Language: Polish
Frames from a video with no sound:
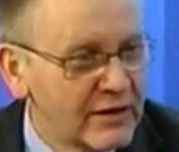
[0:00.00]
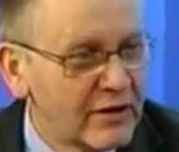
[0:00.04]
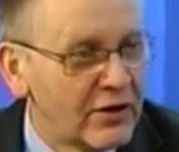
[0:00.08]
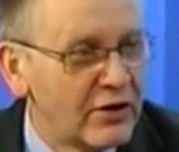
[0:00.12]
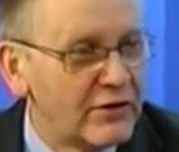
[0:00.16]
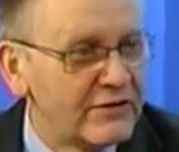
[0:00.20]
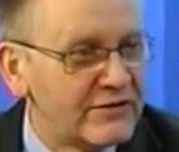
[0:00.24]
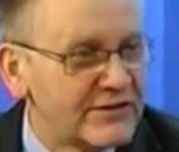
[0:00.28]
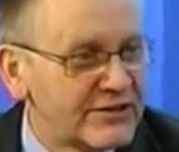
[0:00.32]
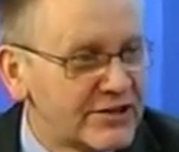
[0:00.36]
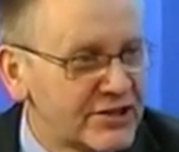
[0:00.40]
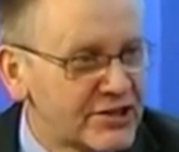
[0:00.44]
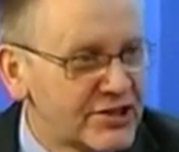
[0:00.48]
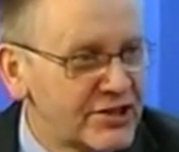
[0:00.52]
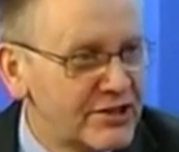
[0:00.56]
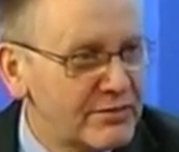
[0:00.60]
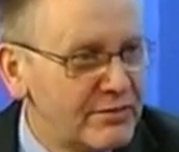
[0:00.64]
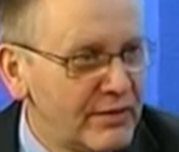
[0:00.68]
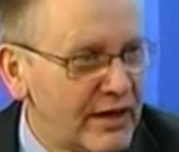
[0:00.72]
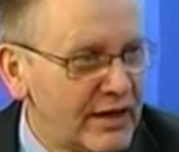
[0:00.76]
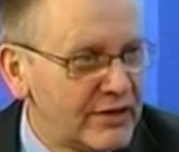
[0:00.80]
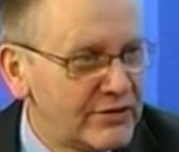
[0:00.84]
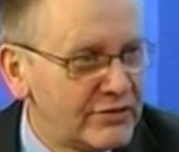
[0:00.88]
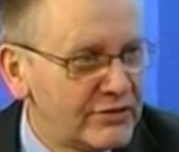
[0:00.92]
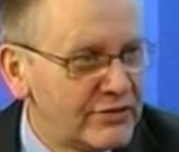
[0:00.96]
o
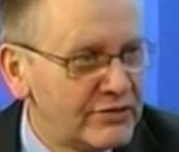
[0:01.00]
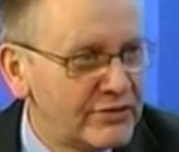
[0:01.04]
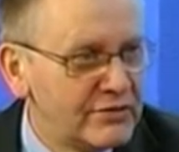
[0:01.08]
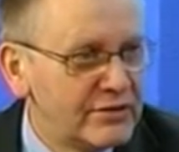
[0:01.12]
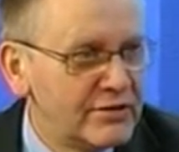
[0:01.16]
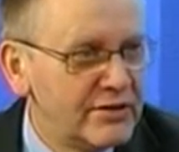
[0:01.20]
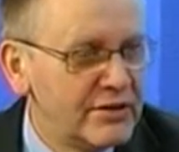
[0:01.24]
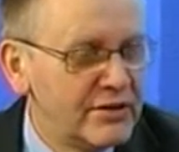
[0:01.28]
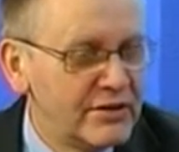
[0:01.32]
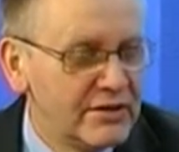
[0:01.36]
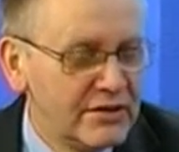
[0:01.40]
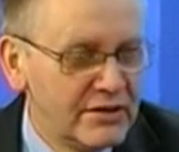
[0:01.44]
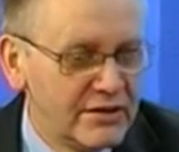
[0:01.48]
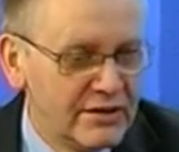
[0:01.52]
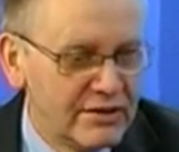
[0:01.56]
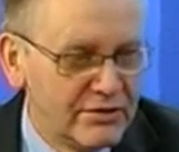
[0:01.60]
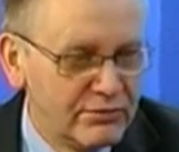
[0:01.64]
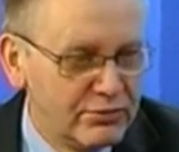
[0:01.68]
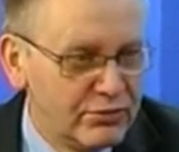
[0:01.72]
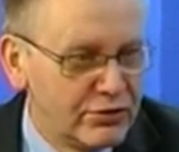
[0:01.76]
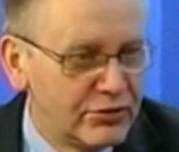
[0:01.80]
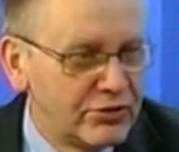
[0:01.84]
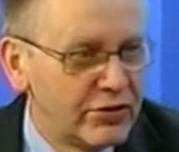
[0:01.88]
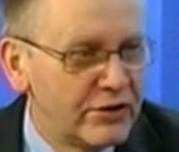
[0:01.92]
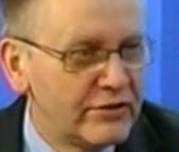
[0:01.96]
wstrzymaniu
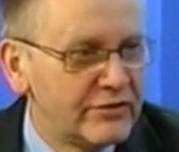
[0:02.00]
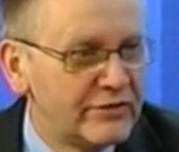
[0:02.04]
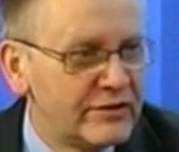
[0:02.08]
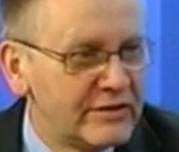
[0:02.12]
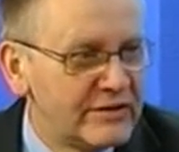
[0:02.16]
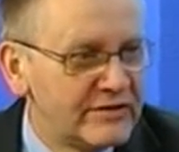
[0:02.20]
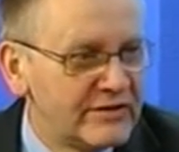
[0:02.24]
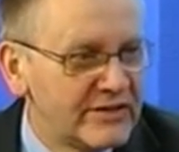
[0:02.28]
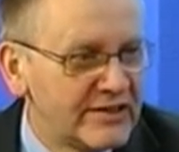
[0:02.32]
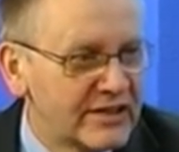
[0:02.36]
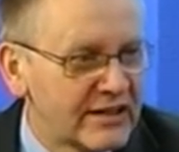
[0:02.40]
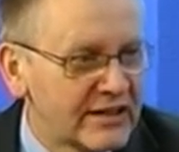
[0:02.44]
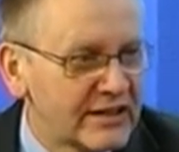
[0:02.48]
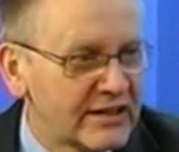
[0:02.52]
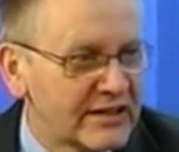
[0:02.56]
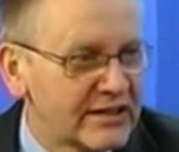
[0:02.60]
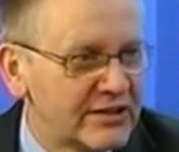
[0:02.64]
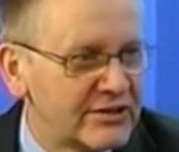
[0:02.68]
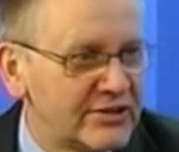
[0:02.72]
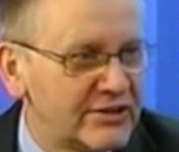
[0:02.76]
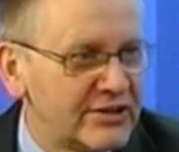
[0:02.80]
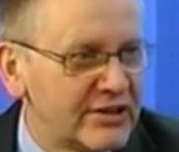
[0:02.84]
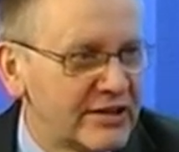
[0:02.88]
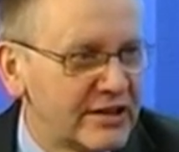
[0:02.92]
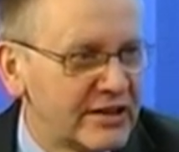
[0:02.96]
budowy w
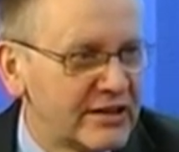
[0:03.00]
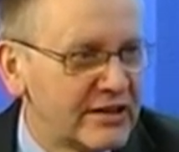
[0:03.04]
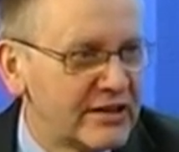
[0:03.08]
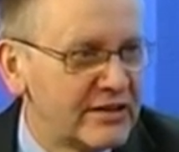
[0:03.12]
zakresie